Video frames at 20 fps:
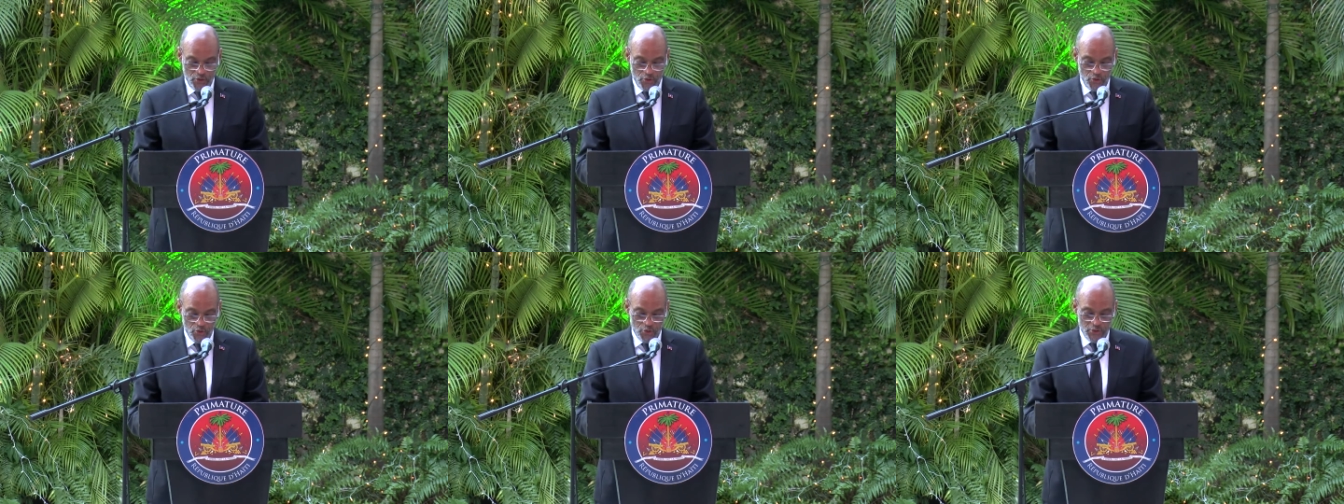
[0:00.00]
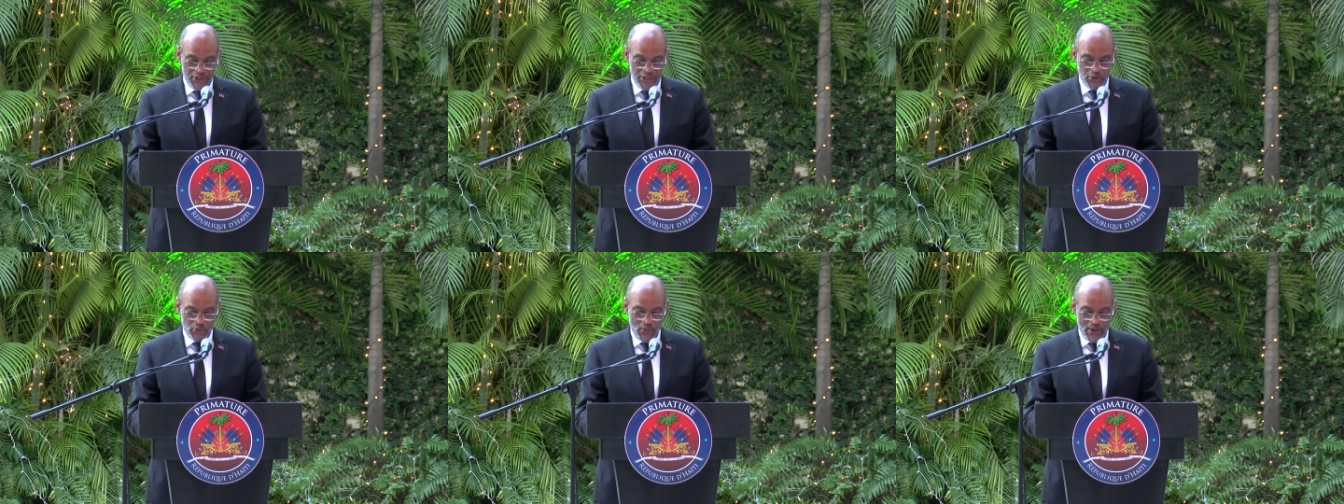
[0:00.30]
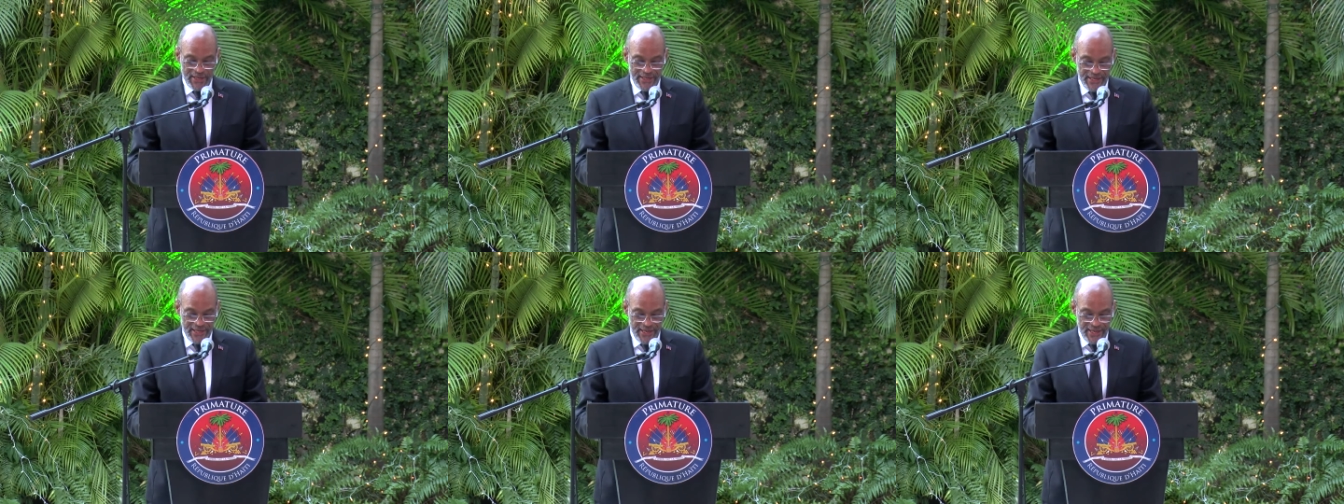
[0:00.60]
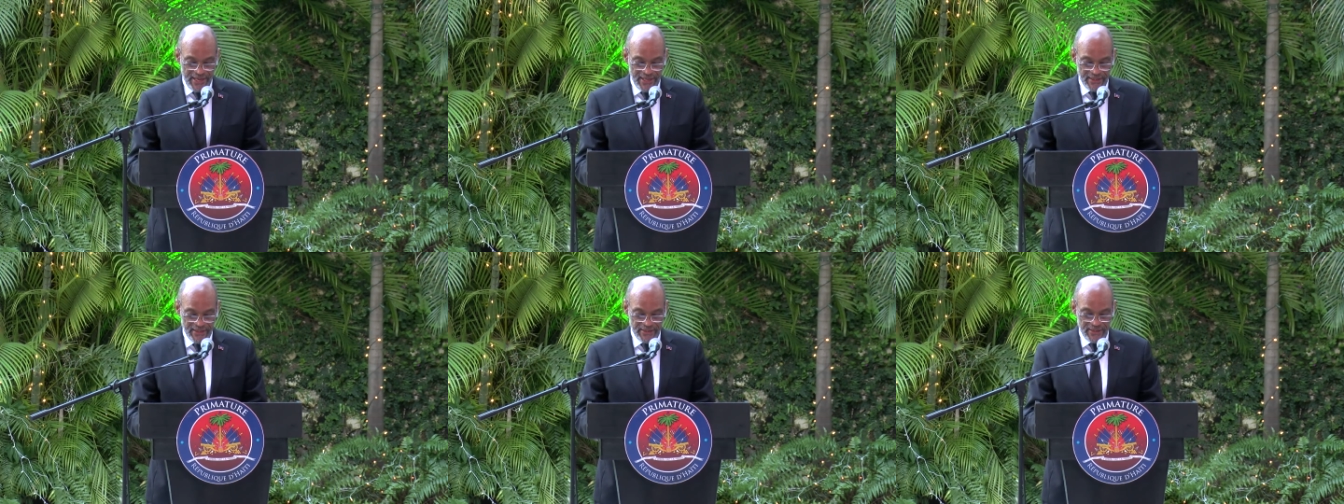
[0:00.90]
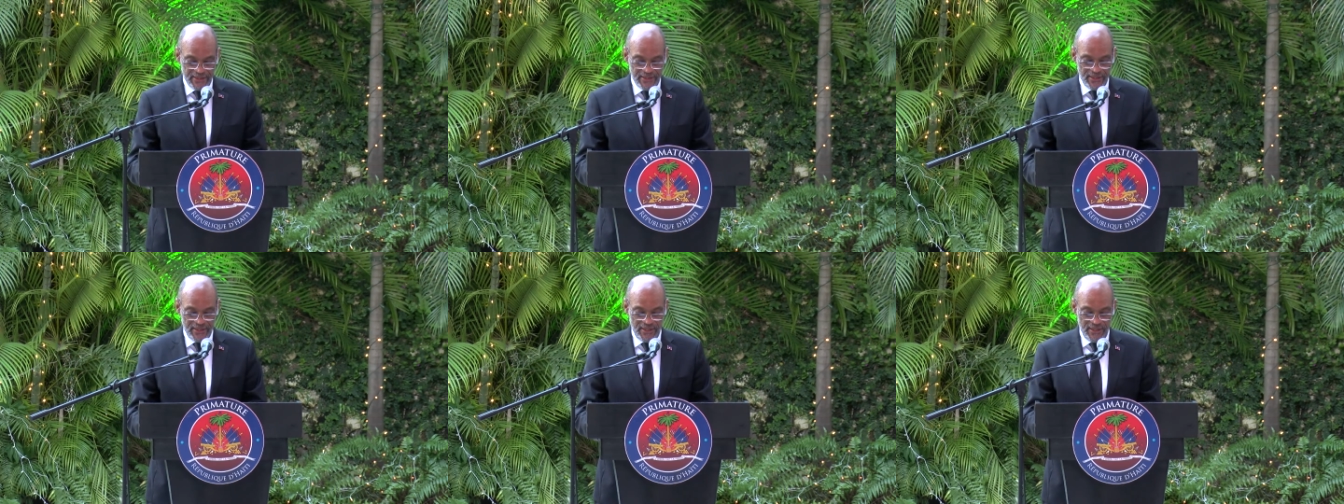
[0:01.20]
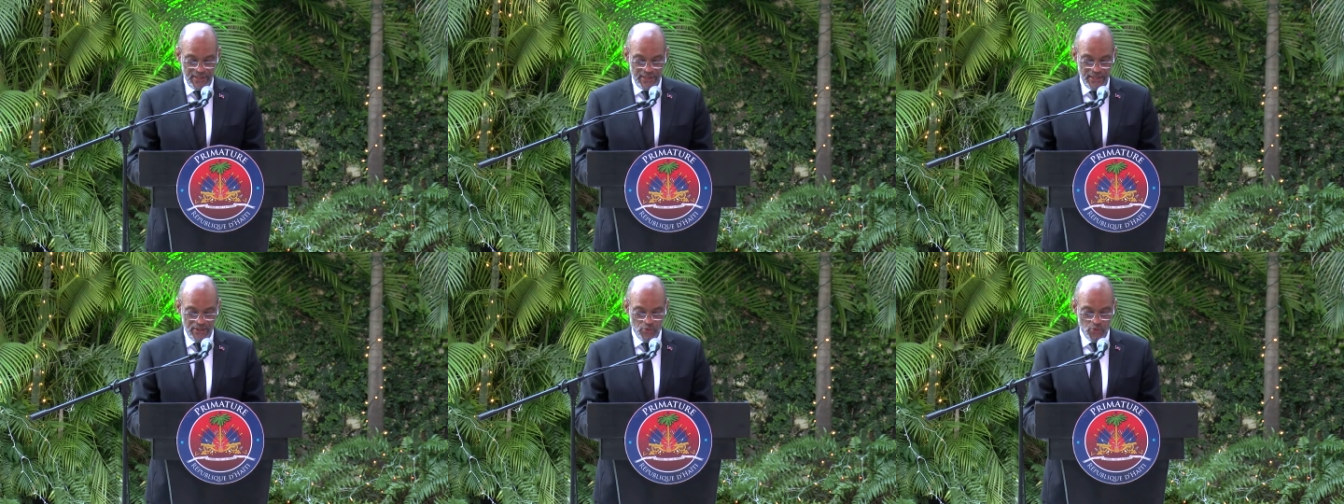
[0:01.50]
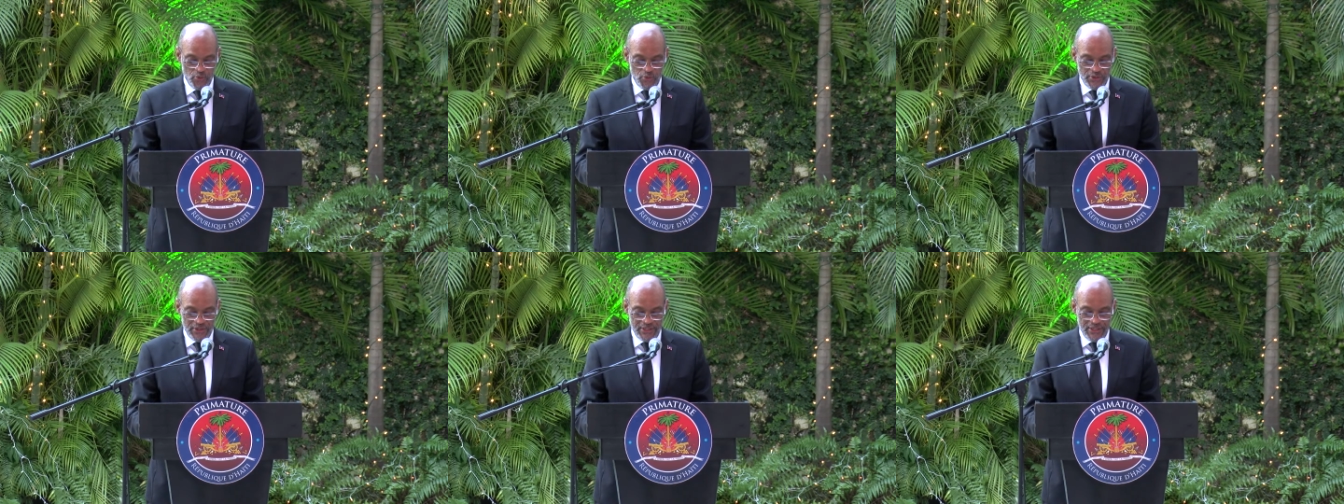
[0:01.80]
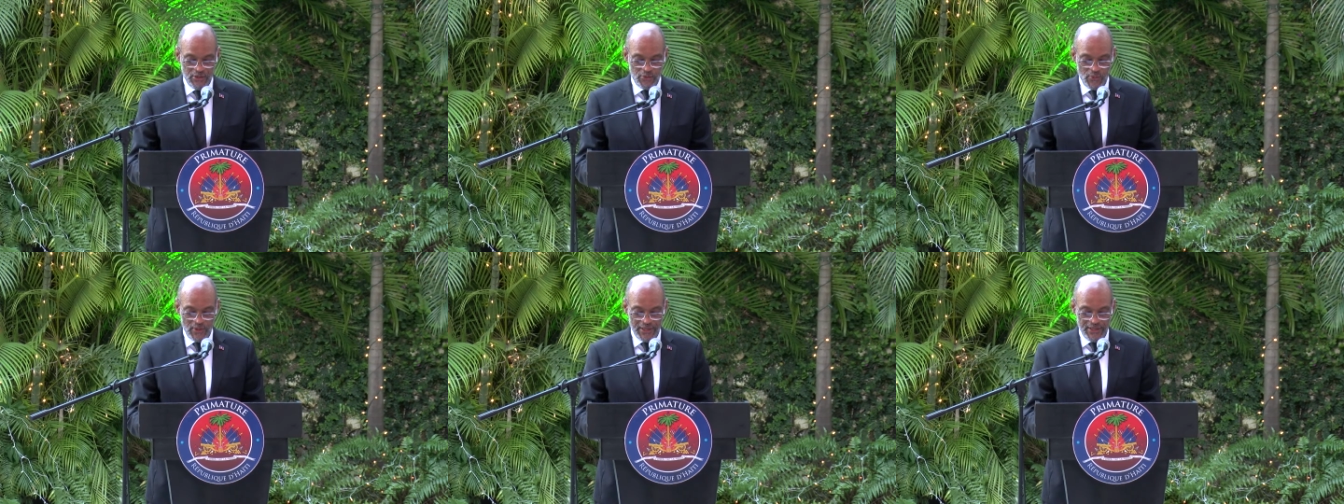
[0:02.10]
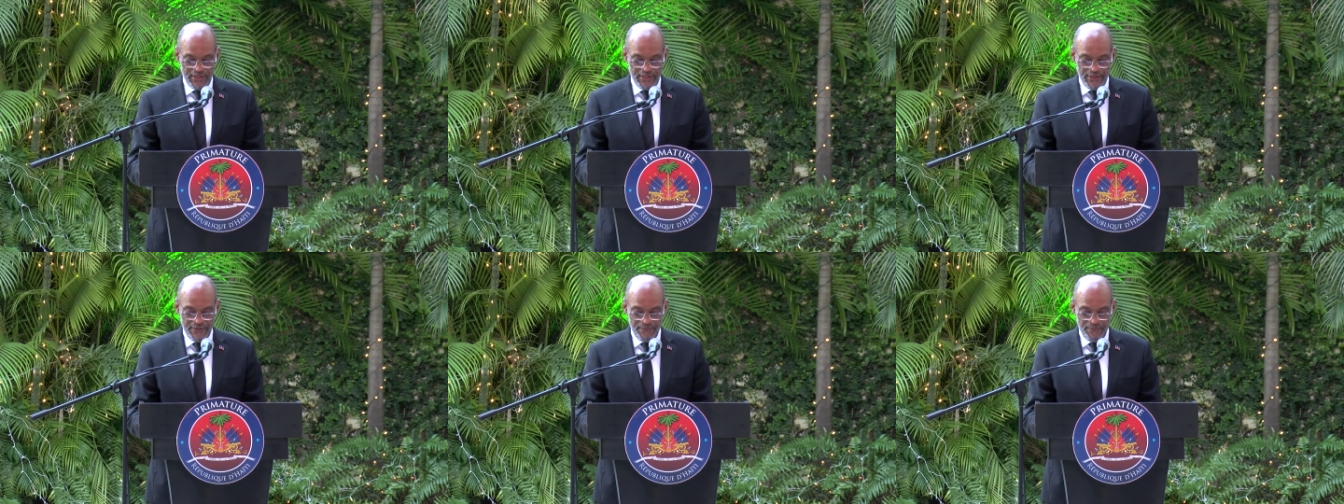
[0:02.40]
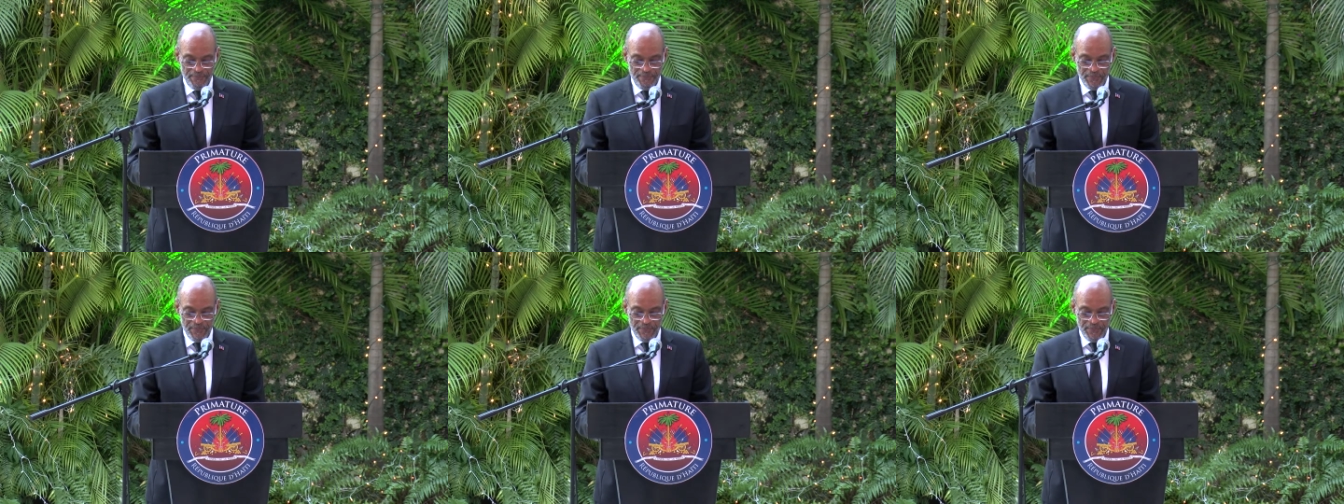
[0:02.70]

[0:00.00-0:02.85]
de citoyennes et de citoyens